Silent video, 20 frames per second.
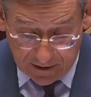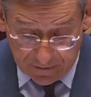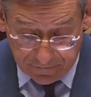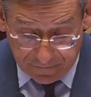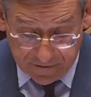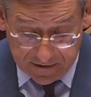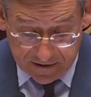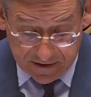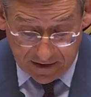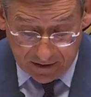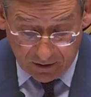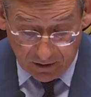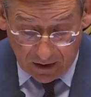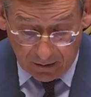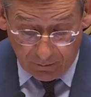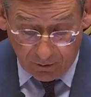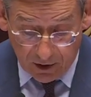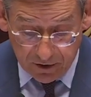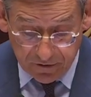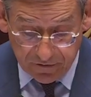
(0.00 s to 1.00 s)
le déficit
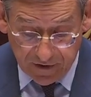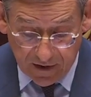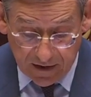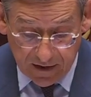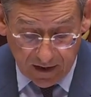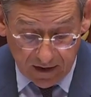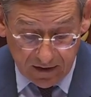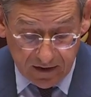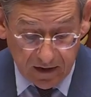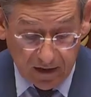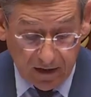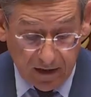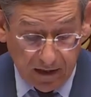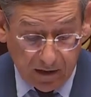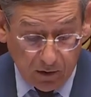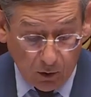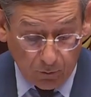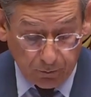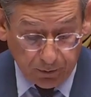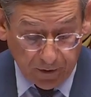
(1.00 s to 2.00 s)
de la branche vieillesse,
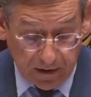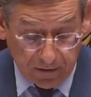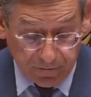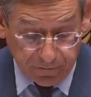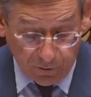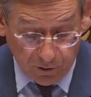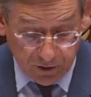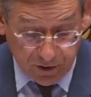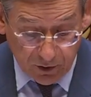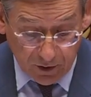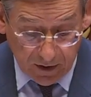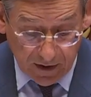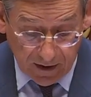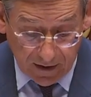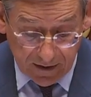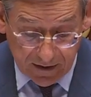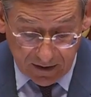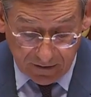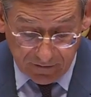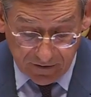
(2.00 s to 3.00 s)
y compris le Fonds de
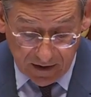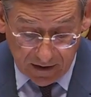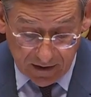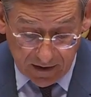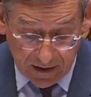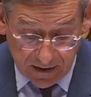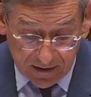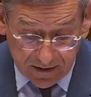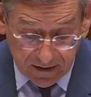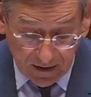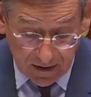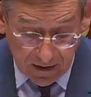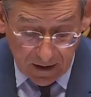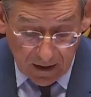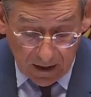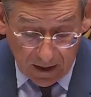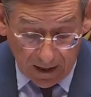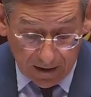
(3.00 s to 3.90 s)
solidarité vieillesse,